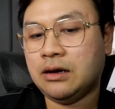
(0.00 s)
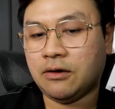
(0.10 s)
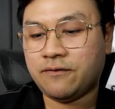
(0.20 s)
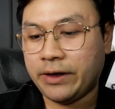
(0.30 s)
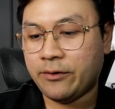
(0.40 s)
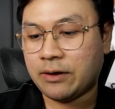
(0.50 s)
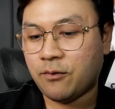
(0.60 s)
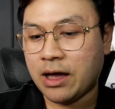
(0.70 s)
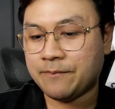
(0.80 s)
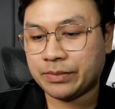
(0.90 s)
เราเฟลกับ
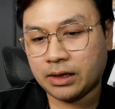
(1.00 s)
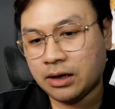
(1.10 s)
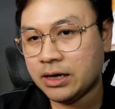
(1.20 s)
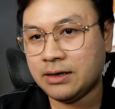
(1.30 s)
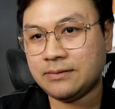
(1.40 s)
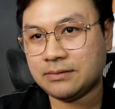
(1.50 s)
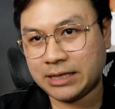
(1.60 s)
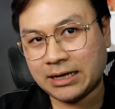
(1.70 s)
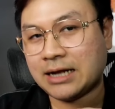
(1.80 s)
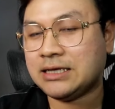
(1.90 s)
ว่าเฮ้ย
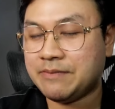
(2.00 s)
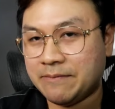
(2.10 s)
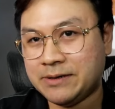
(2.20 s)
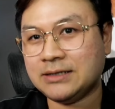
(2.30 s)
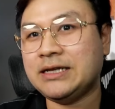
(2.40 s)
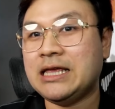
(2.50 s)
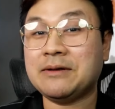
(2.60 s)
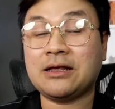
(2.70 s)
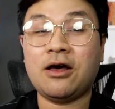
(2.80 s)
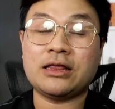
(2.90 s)
ทั้งทั้งที่เป็นเพื่อนที่ดี
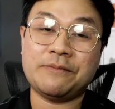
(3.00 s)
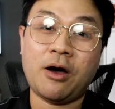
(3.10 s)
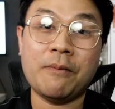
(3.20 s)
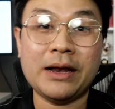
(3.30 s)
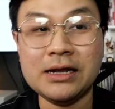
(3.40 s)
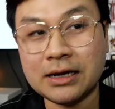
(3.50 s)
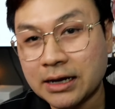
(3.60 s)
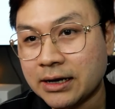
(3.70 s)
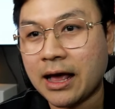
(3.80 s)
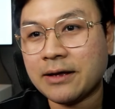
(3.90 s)
มาตลอดแต่พอเป็นเรื่อง
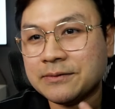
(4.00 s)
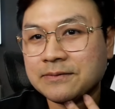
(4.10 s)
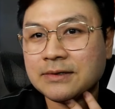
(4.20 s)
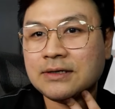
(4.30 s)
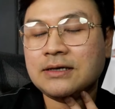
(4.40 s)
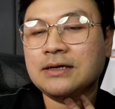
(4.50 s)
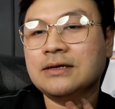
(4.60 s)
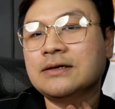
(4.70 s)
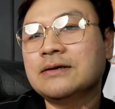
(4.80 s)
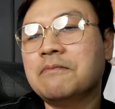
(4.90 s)
เงินอ่ะ
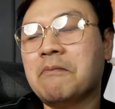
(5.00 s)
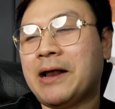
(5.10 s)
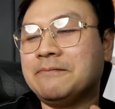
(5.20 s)
มัน